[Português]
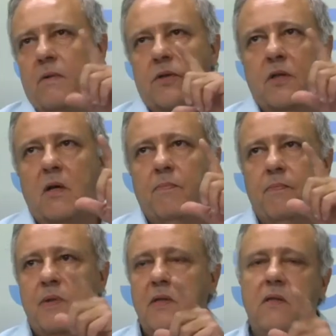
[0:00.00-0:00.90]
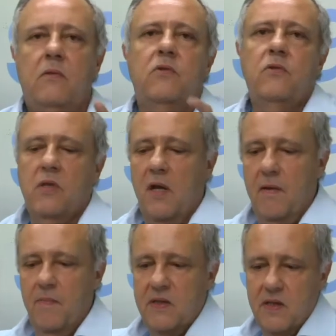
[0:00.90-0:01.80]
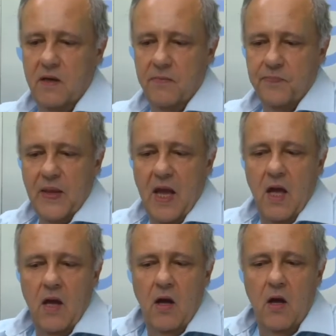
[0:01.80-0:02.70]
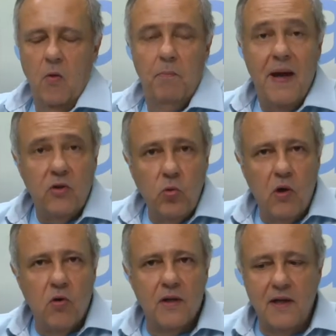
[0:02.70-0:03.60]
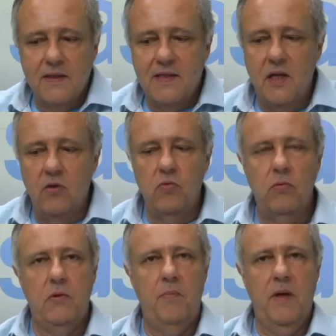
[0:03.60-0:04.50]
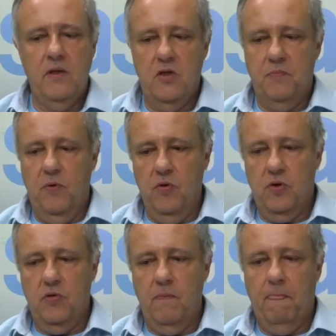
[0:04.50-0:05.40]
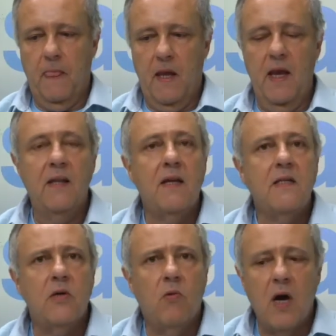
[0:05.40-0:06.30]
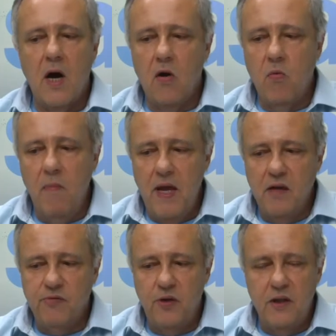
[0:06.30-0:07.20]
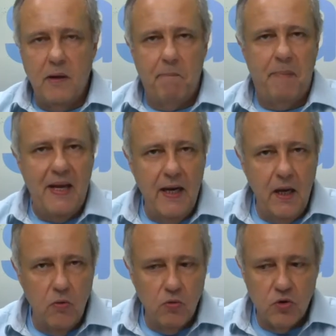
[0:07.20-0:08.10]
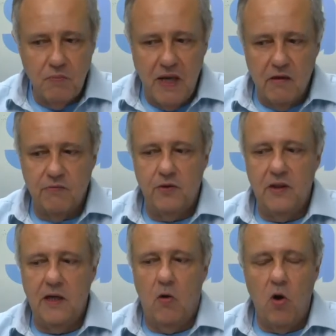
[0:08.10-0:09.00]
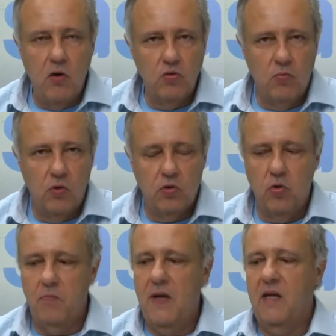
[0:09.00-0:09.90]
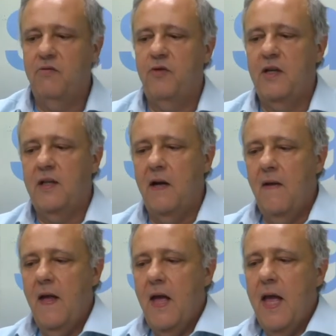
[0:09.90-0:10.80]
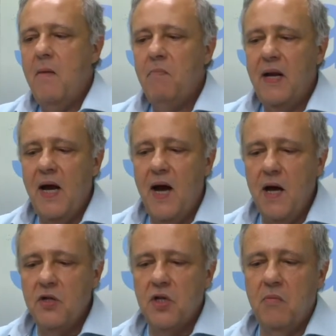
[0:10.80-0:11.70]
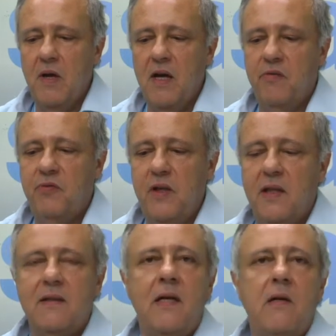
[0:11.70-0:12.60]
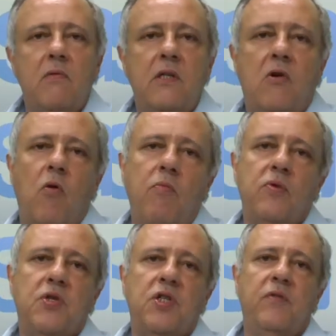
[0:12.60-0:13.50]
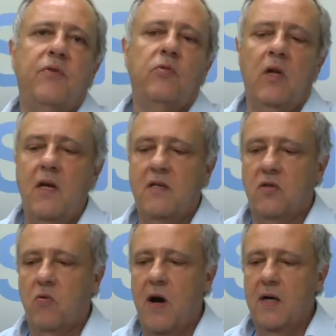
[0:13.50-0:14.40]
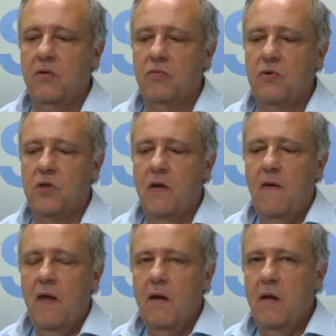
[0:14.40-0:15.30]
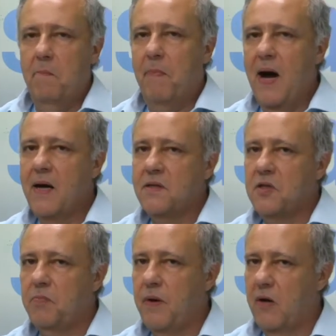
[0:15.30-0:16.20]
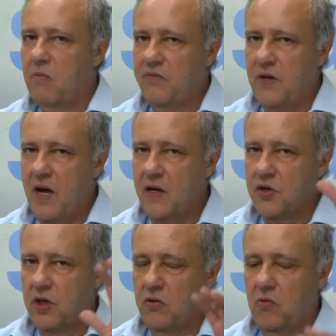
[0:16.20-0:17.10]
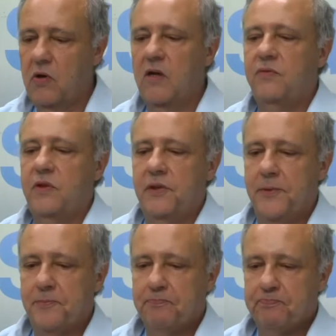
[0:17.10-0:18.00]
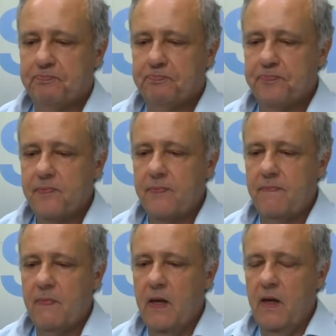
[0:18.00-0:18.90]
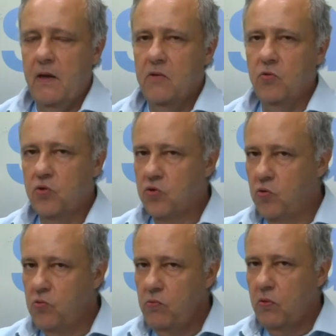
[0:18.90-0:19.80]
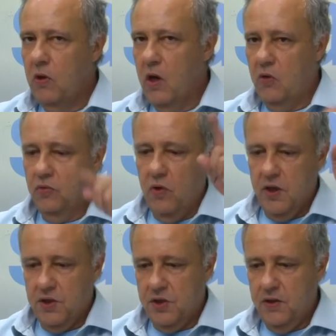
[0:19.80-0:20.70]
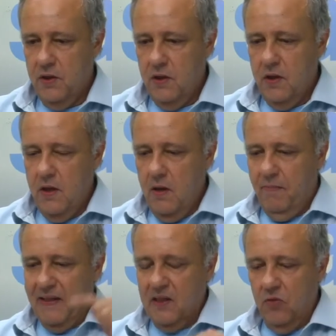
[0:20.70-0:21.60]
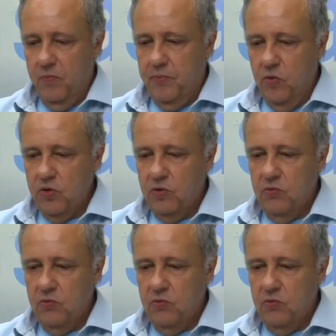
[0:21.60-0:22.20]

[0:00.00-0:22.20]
acho que está precisando ajustar, Marcelo. Beto acorda cedo e bem disposto. Entra em seu carro meia-vida, pneus meia-vida, óleo do motor meia-vida, embreagem meia-vida, tanque de combustível três quartos e parte para uma viagem longa-vida. Do sul ao norte. Passa no posto